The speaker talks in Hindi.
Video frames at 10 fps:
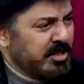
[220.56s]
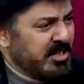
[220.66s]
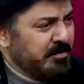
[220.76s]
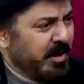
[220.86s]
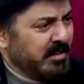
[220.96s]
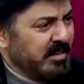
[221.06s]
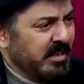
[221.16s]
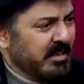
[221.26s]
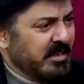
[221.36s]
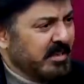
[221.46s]
और सी बात
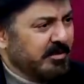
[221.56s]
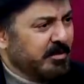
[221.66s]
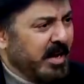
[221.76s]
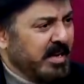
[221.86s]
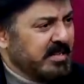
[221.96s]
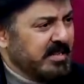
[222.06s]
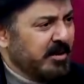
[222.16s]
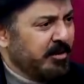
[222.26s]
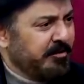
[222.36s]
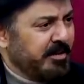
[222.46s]
नहीं लगी कि व्हाई इज
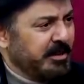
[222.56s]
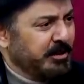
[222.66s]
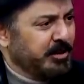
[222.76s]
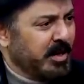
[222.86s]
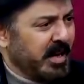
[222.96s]
ही ऑफरिंग यू अ